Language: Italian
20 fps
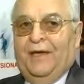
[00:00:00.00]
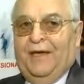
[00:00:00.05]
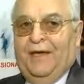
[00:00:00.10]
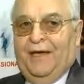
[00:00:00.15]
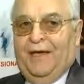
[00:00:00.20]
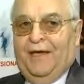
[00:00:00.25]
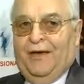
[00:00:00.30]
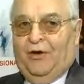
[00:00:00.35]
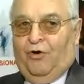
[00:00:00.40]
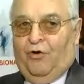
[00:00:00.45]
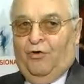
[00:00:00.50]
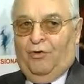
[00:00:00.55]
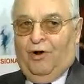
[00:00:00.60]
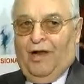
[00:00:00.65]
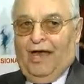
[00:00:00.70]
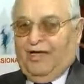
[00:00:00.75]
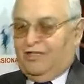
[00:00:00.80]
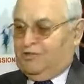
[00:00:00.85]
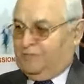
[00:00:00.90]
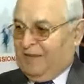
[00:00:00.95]
e
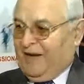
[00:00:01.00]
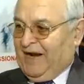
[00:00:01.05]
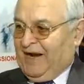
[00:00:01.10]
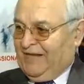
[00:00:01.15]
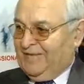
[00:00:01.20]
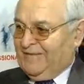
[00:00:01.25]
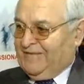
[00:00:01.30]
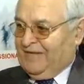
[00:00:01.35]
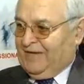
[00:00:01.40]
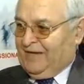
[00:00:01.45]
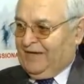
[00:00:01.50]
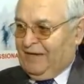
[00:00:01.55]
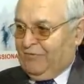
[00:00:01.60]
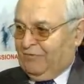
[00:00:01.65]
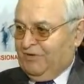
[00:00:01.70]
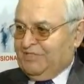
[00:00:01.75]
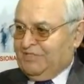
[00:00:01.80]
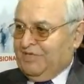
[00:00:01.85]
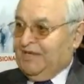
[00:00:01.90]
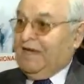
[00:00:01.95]
con la speranza che
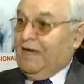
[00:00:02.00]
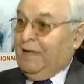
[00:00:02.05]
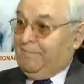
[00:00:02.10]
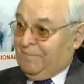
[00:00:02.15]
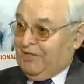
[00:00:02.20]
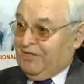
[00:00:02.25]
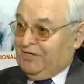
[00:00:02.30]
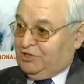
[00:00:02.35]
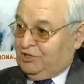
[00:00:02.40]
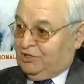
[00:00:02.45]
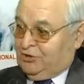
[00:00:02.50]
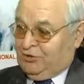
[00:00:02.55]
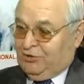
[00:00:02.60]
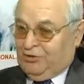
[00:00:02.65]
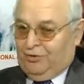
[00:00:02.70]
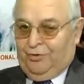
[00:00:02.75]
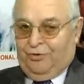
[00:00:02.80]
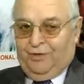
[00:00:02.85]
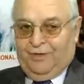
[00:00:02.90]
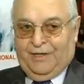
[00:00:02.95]
questi
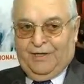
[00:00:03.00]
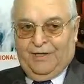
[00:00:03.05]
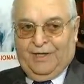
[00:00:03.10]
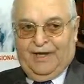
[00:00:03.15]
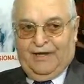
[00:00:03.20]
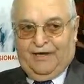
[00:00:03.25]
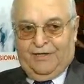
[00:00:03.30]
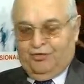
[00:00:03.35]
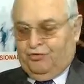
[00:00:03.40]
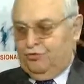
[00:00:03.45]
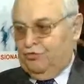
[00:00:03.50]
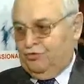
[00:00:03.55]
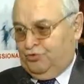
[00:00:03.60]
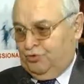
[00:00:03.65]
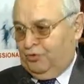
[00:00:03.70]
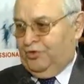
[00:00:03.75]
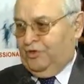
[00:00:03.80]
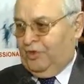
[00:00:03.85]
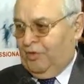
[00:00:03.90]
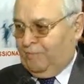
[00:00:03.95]
capiscono che la
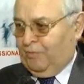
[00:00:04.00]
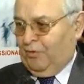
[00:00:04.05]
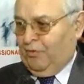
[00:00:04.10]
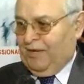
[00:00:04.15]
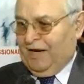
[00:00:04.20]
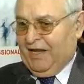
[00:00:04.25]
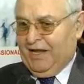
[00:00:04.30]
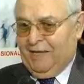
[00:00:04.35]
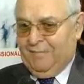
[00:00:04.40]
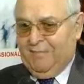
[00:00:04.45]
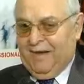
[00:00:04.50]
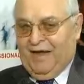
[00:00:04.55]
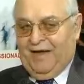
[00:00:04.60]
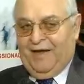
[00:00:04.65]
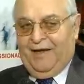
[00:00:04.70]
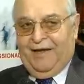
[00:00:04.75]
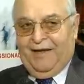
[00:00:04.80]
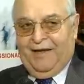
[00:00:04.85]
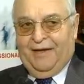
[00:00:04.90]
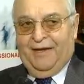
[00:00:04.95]
risoluzione del
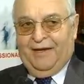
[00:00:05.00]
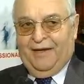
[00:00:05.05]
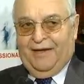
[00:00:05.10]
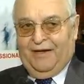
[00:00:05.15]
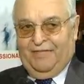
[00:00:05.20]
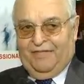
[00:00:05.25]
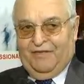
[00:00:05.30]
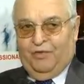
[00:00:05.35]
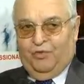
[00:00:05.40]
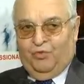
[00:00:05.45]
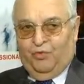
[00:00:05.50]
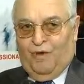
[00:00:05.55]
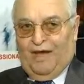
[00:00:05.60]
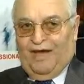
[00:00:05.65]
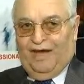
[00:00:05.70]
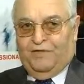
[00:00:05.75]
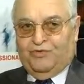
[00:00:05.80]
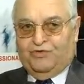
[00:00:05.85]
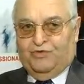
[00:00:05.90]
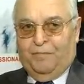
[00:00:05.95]
problema e
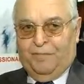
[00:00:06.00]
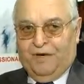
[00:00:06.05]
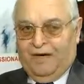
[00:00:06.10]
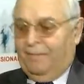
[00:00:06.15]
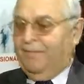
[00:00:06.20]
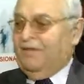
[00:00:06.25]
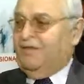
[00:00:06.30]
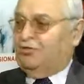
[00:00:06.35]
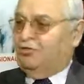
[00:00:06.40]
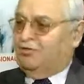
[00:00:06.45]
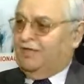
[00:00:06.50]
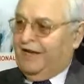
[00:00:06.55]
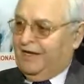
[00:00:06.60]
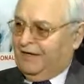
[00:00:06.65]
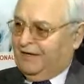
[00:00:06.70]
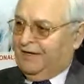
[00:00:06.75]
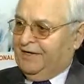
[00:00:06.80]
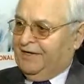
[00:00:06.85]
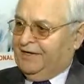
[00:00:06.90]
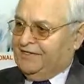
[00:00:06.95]
l'eventuale superamento
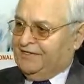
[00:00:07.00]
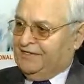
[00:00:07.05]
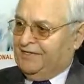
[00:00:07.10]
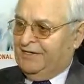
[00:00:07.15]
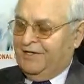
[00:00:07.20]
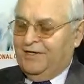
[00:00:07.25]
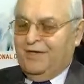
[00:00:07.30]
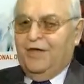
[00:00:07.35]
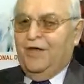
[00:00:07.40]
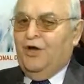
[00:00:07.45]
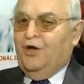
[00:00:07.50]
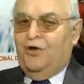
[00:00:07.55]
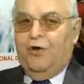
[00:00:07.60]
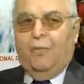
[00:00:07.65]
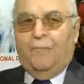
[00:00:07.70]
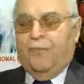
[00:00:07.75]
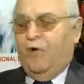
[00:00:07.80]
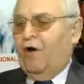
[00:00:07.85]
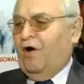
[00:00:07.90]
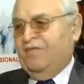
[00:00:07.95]
della crisi
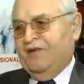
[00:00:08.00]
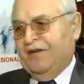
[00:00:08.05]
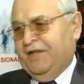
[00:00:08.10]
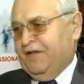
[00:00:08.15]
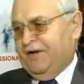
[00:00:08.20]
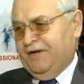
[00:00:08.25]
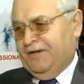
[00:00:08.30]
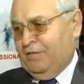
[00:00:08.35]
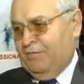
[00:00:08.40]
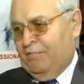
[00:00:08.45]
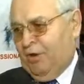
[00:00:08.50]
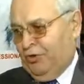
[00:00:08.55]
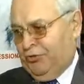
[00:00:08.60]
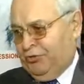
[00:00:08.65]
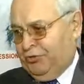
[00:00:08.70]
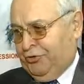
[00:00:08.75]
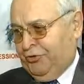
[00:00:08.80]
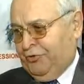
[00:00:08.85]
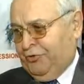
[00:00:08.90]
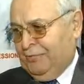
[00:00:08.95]
non può avvenire di
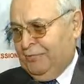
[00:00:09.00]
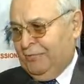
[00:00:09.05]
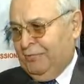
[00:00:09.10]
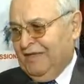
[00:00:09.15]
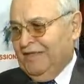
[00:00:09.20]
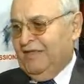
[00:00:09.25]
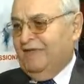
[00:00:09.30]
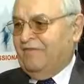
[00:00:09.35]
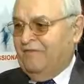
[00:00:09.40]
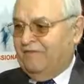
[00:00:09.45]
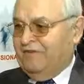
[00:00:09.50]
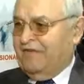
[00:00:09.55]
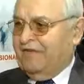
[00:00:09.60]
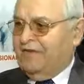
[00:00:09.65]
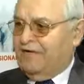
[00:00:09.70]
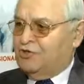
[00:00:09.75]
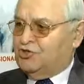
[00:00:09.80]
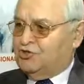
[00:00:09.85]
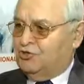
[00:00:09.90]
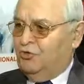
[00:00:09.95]
botto, ma deve
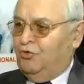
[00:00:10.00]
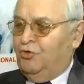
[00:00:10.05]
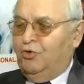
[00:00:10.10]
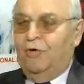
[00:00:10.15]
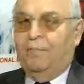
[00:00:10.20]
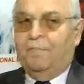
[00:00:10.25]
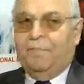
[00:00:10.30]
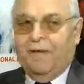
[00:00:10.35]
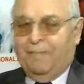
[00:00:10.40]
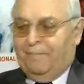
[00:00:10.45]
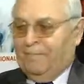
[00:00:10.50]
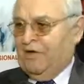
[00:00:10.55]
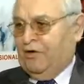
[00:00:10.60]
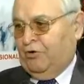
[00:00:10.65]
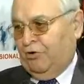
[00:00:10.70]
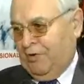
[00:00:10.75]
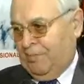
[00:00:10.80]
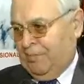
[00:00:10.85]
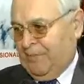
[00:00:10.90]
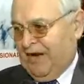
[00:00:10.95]
avvenire solo per
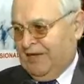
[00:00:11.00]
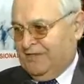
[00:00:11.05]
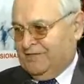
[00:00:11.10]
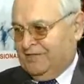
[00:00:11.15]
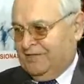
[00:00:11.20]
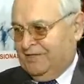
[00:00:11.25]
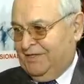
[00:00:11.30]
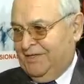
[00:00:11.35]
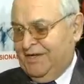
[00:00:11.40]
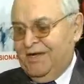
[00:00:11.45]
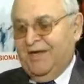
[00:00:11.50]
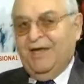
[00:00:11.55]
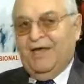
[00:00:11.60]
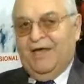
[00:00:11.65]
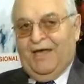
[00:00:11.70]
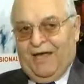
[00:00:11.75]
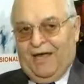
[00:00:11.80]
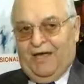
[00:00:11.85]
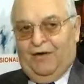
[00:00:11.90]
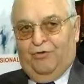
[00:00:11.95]
piccoli passi.
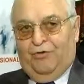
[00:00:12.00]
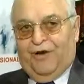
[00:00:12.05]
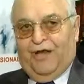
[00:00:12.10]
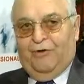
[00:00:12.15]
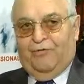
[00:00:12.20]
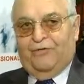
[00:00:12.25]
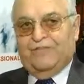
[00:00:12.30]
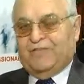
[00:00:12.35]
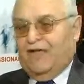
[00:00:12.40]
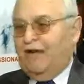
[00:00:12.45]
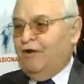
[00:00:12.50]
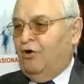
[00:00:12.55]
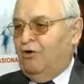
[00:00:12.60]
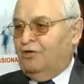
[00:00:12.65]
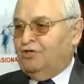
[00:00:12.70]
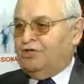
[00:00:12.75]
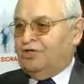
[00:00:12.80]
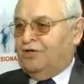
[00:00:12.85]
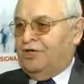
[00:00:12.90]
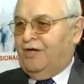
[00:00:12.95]
E allora in questa
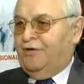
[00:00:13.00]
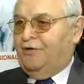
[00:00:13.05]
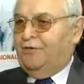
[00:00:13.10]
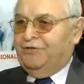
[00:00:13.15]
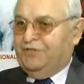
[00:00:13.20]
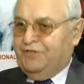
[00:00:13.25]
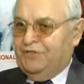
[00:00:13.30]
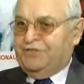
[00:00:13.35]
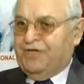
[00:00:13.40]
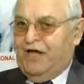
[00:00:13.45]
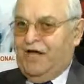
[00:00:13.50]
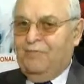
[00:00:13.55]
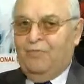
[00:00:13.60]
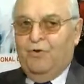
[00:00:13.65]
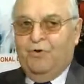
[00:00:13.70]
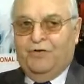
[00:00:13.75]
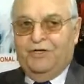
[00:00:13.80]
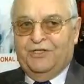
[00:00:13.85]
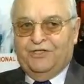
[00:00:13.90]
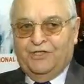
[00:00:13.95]
logica noi
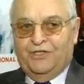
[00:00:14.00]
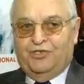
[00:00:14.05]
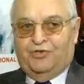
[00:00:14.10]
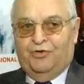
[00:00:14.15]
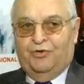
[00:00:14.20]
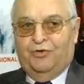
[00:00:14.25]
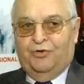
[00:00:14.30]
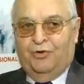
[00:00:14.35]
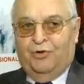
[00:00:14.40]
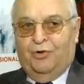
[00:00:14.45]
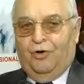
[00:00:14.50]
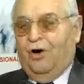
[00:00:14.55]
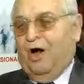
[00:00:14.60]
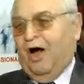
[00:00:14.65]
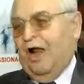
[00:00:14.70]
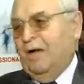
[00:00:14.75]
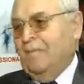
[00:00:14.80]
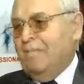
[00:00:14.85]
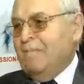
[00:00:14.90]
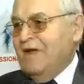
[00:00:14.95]
diciamo che ci sono
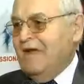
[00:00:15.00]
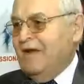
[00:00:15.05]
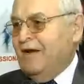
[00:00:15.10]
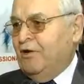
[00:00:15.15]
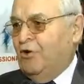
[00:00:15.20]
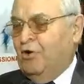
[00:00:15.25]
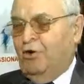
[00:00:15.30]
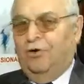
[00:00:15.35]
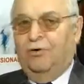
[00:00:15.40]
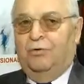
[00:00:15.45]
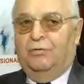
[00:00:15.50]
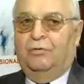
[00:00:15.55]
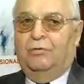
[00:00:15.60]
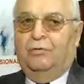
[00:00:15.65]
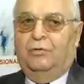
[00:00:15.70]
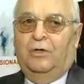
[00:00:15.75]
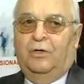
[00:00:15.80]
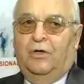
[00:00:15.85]
almeno